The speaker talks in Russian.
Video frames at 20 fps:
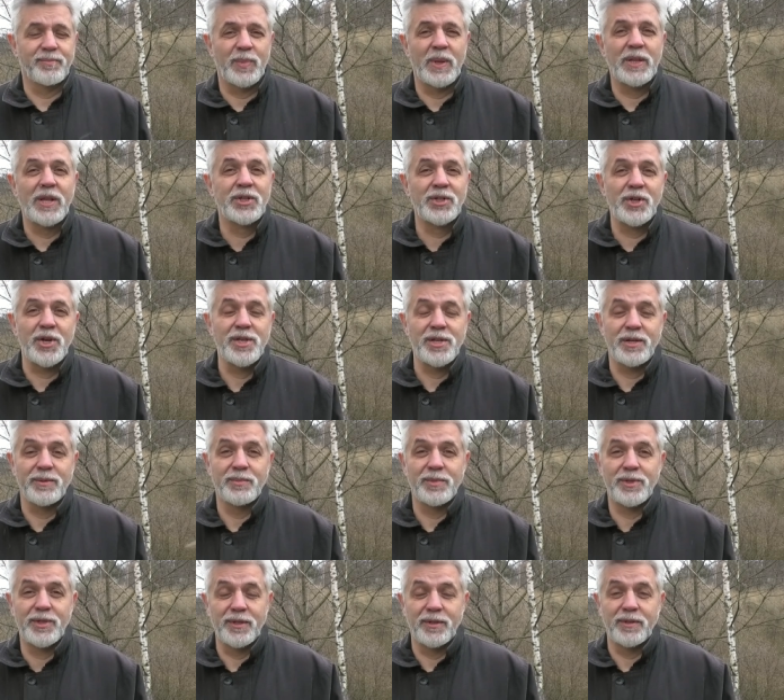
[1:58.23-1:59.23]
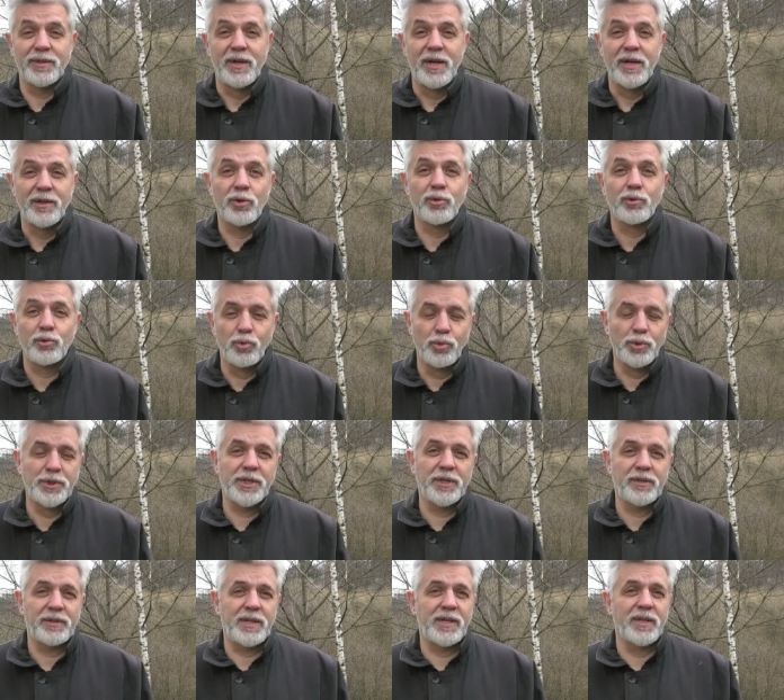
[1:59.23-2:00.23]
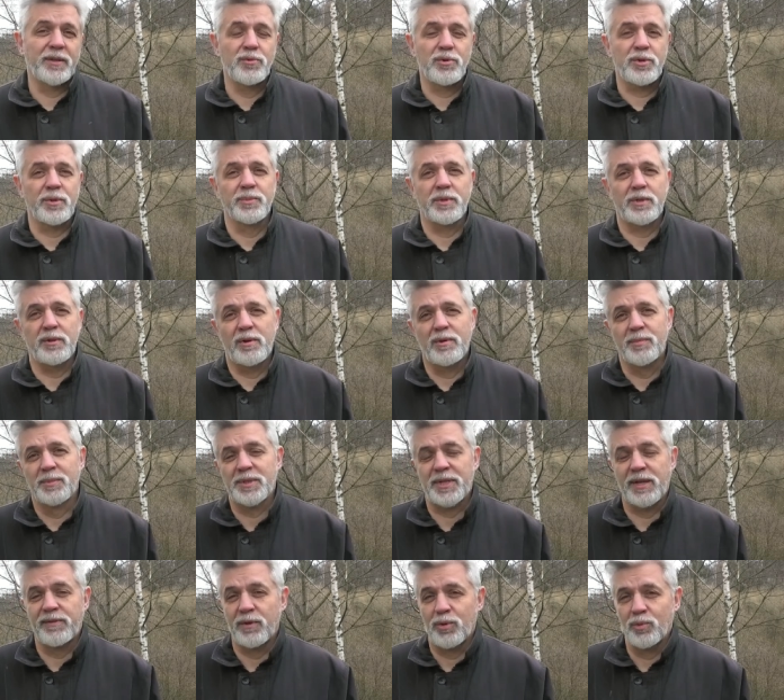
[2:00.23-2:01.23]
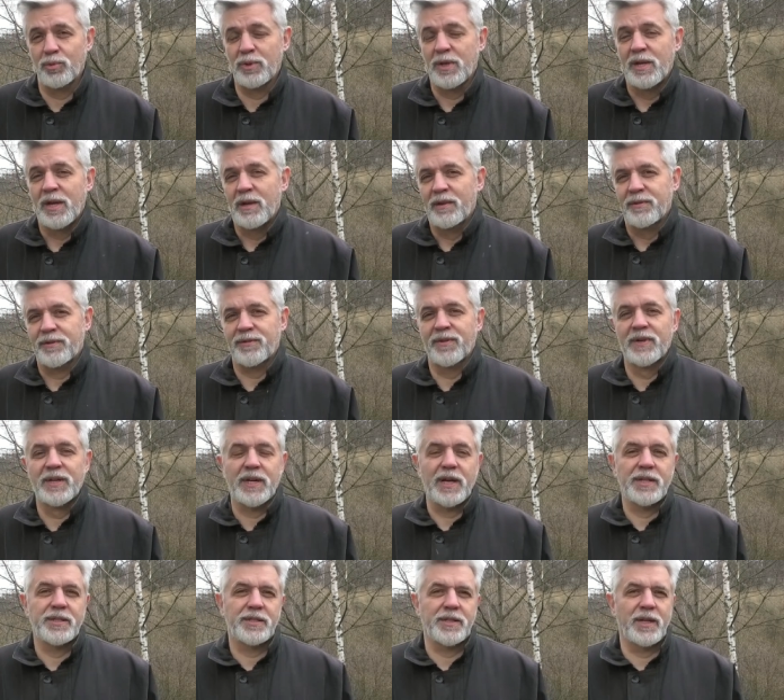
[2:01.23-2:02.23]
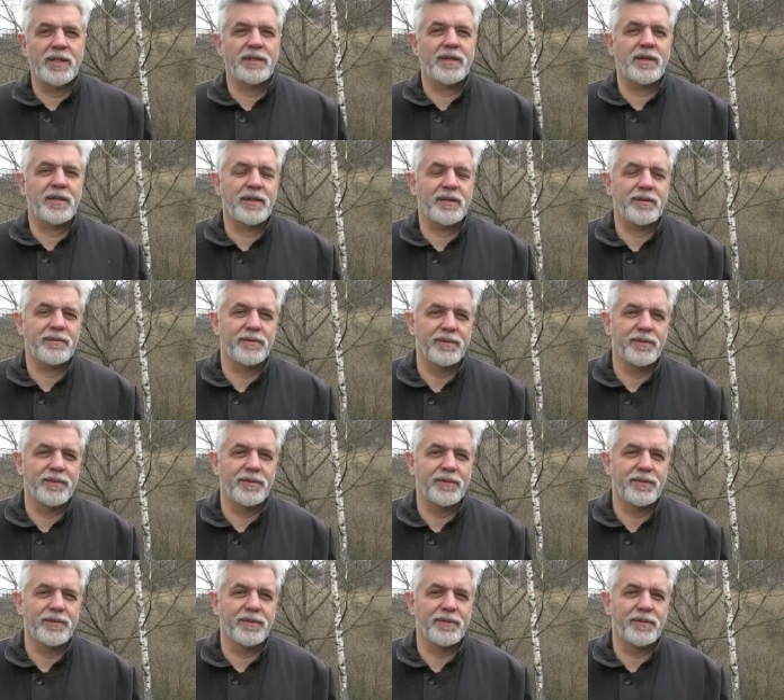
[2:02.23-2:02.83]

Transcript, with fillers: положением дел, то тут же следующим словом соврут в своих оценках,